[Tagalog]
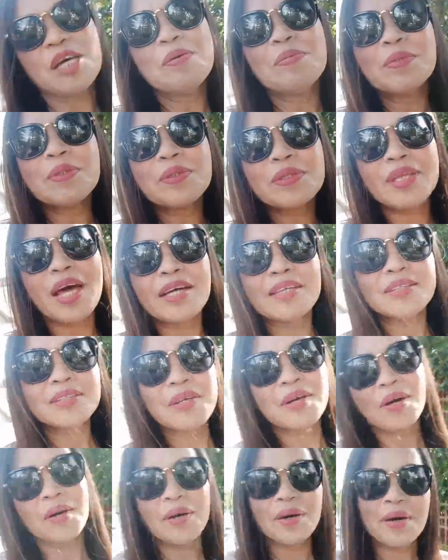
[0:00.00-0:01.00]
Nalimutan
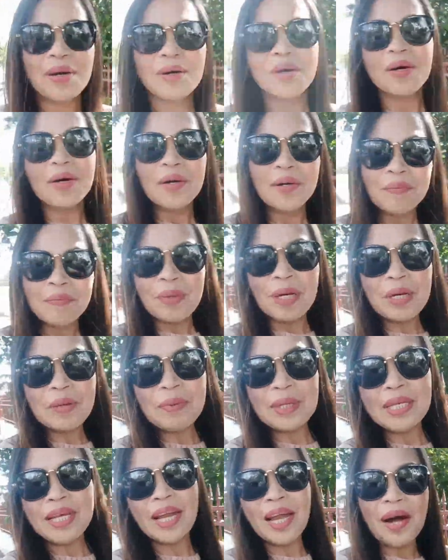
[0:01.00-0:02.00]
ko. Pero
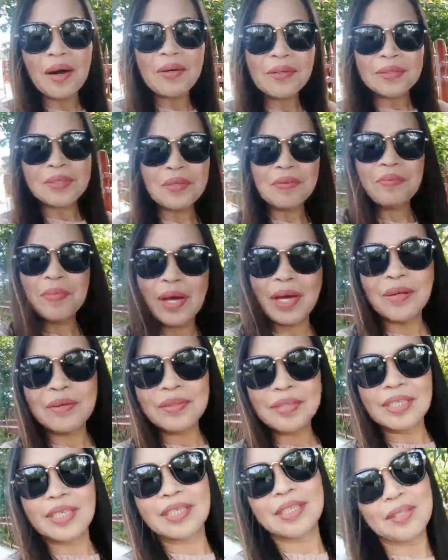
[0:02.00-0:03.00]
may dala akong
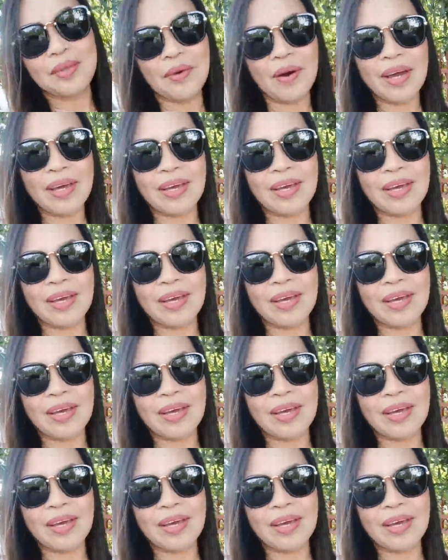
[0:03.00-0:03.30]
sombrero dito,